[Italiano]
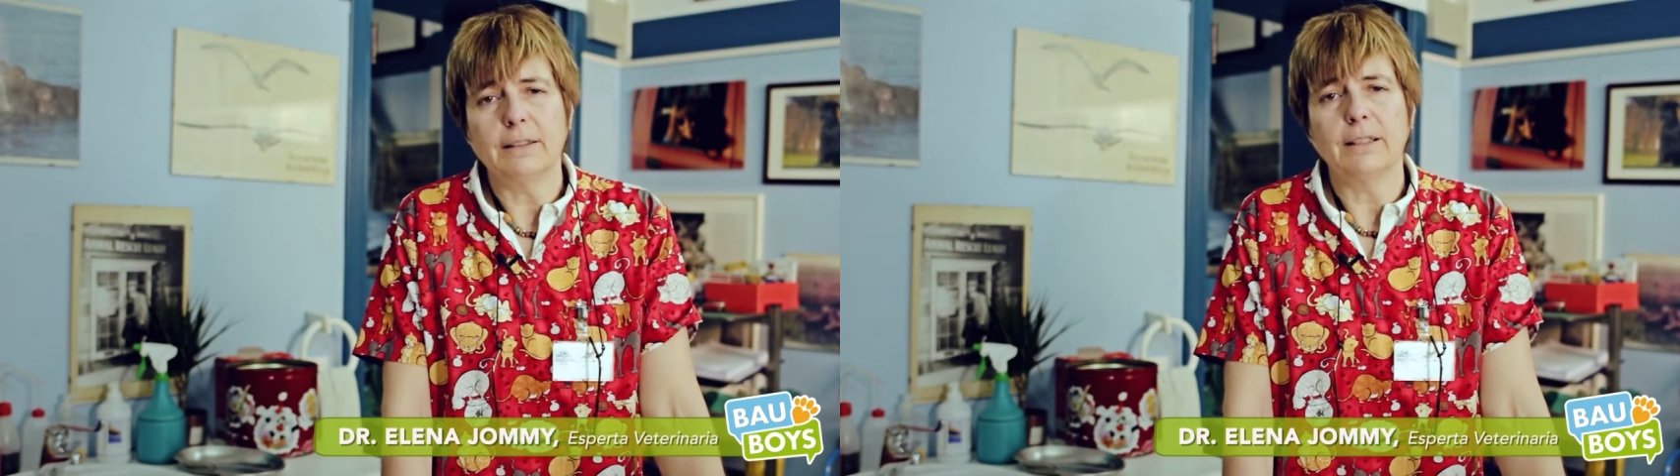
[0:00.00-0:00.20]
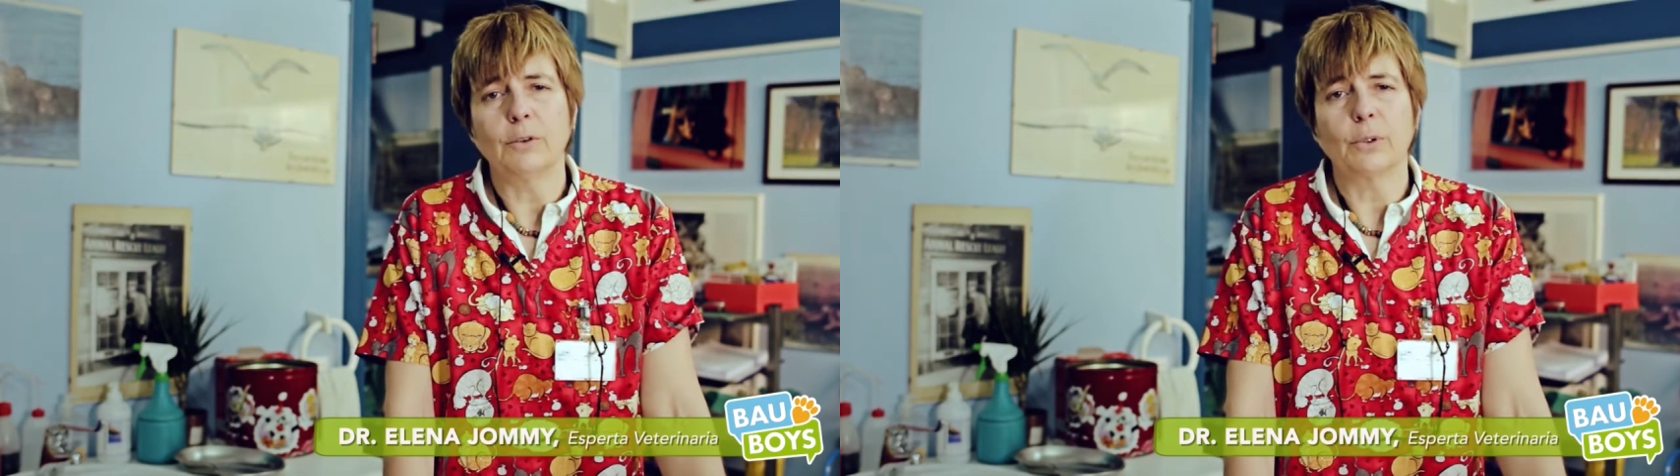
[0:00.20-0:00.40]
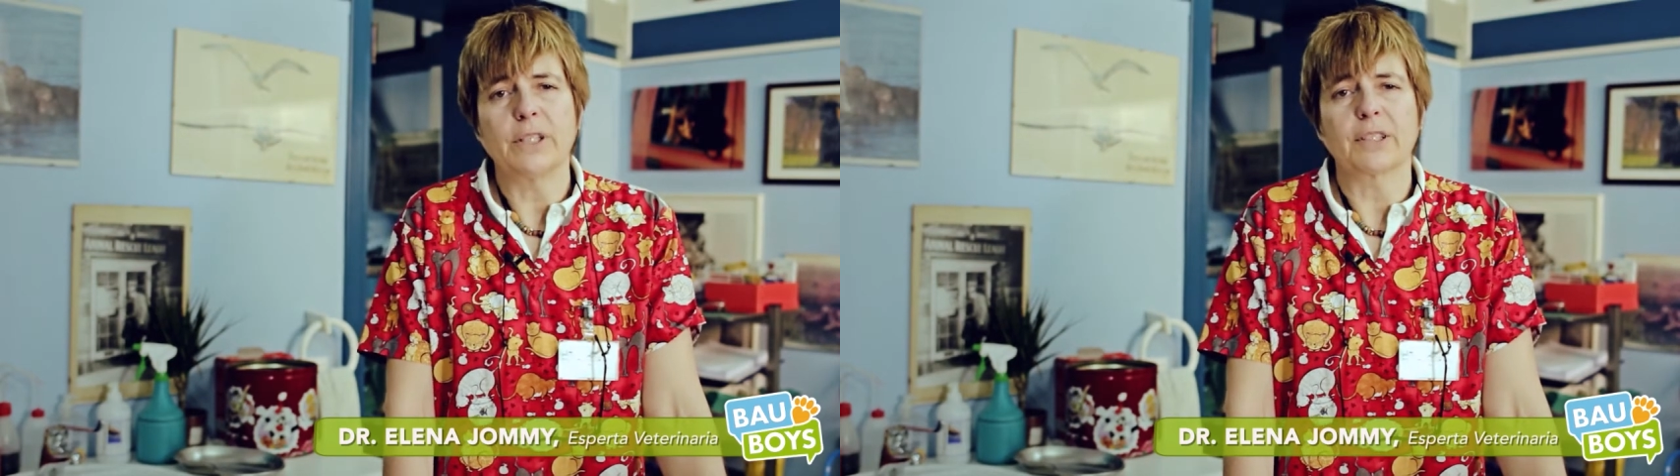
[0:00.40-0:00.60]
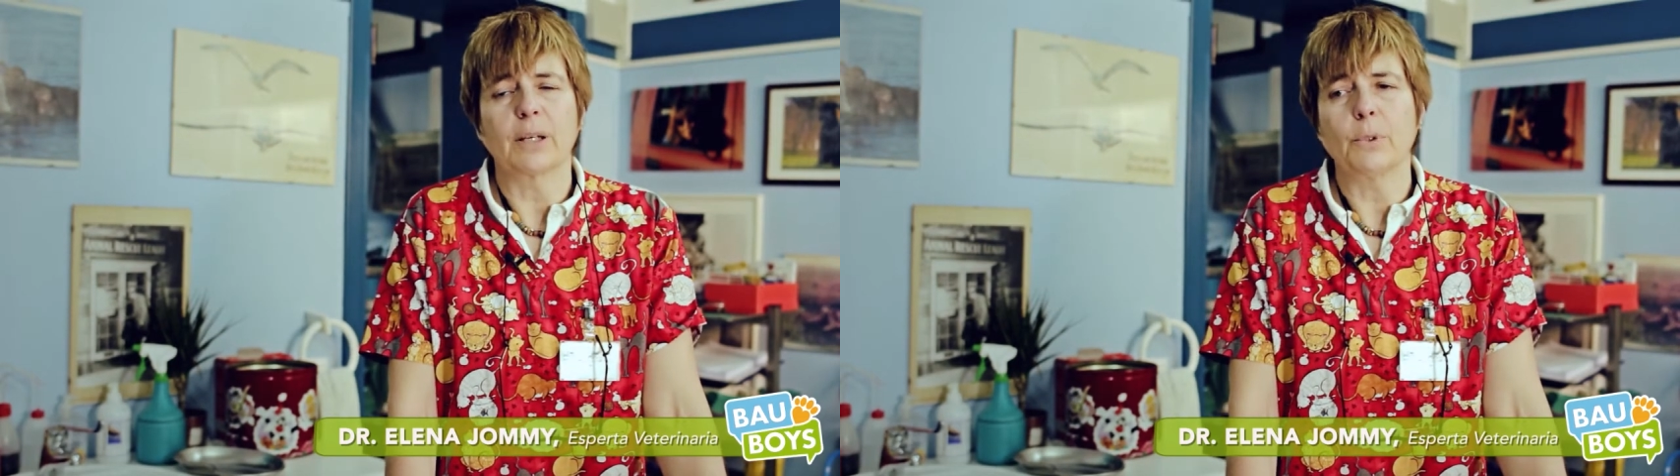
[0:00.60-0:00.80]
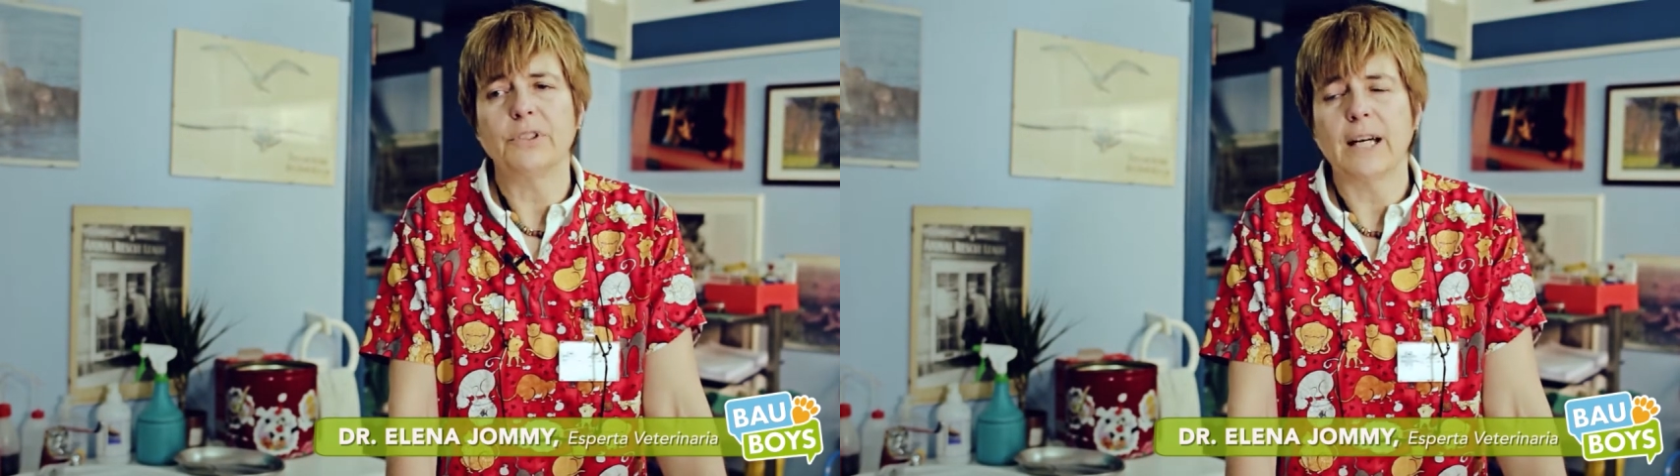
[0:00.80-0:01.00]
devono essere
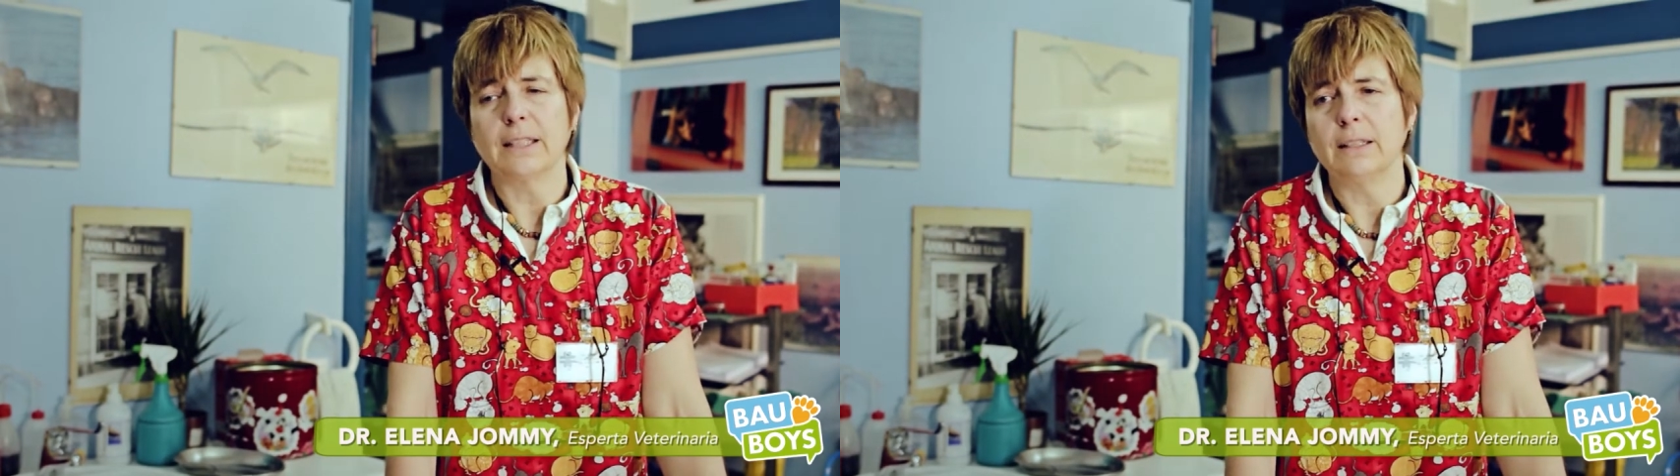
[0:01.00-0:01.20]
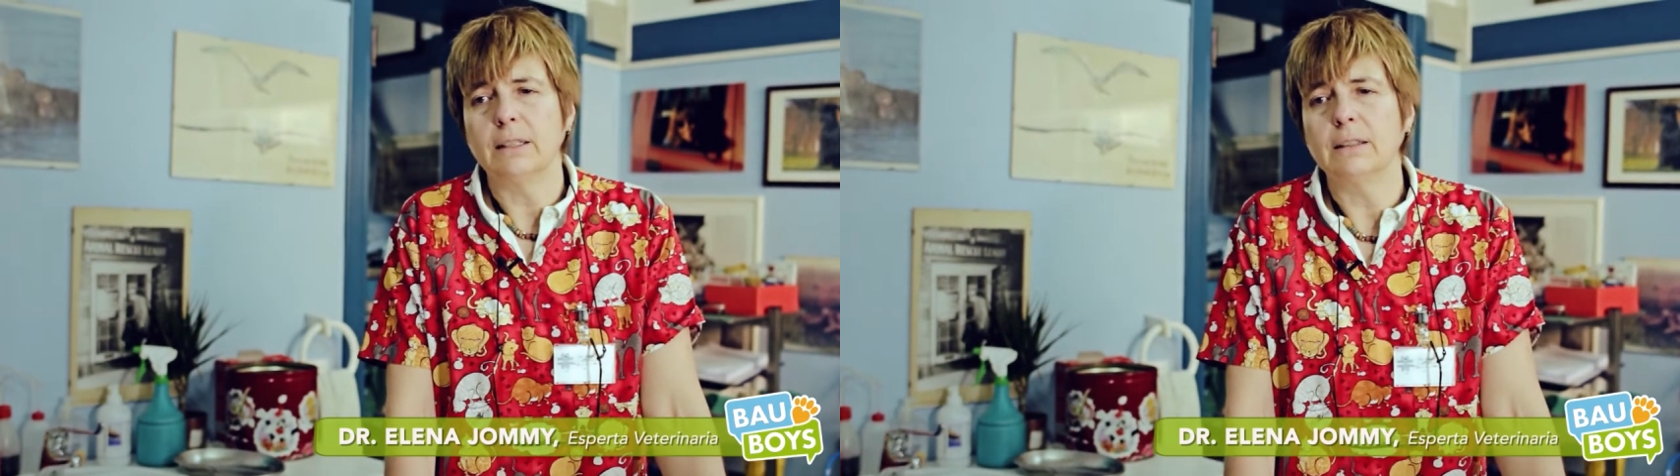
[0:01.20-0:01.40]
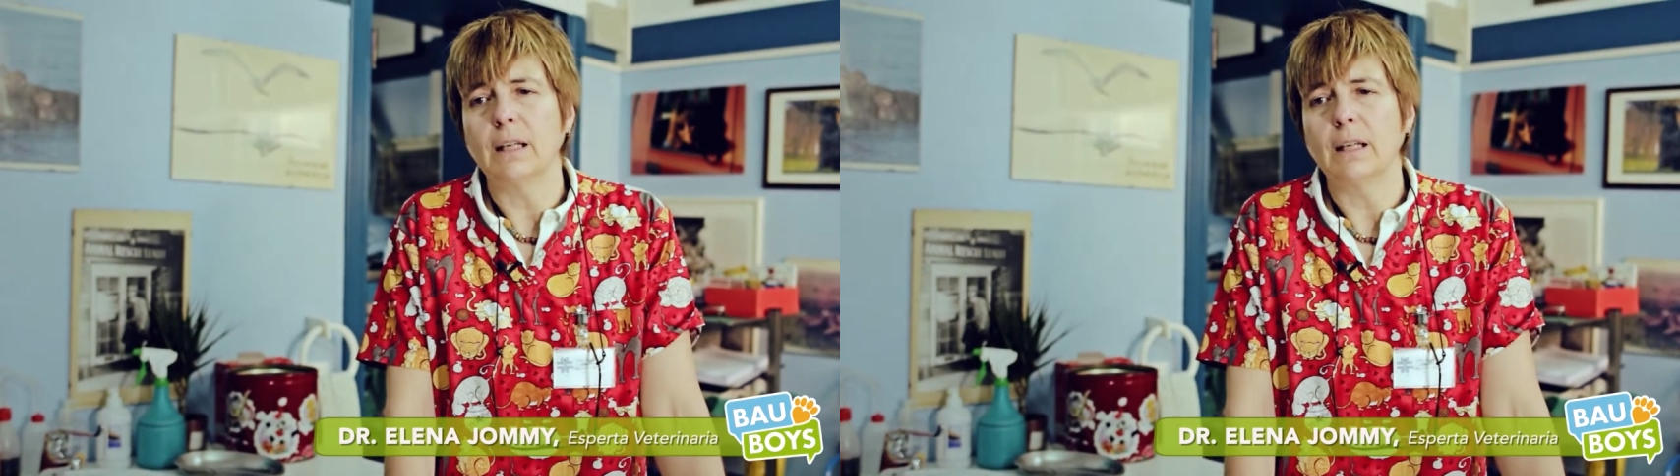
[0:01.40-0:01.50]
acquistati